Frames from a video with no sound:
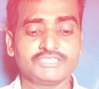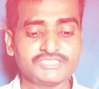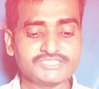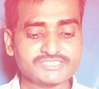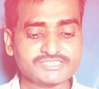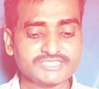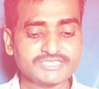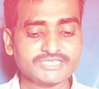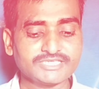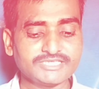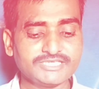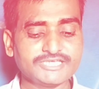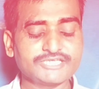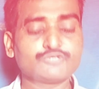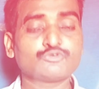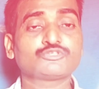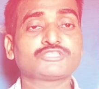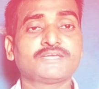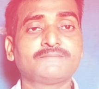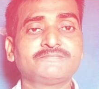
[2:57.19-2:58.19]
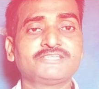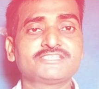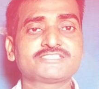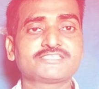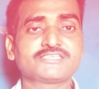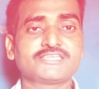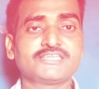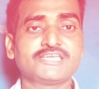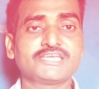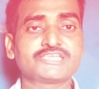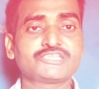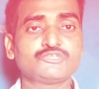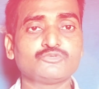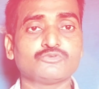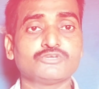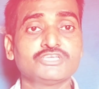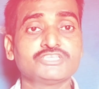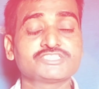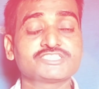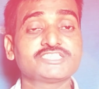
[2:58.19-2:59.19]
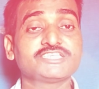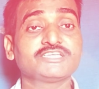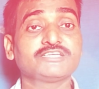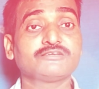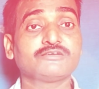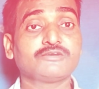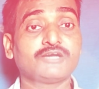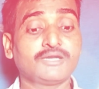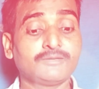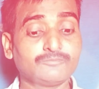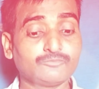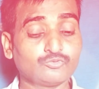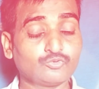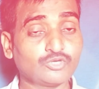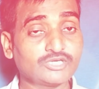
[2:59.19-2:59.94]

इससे रिलेटिव थंबनेल से रिलेटिव से हम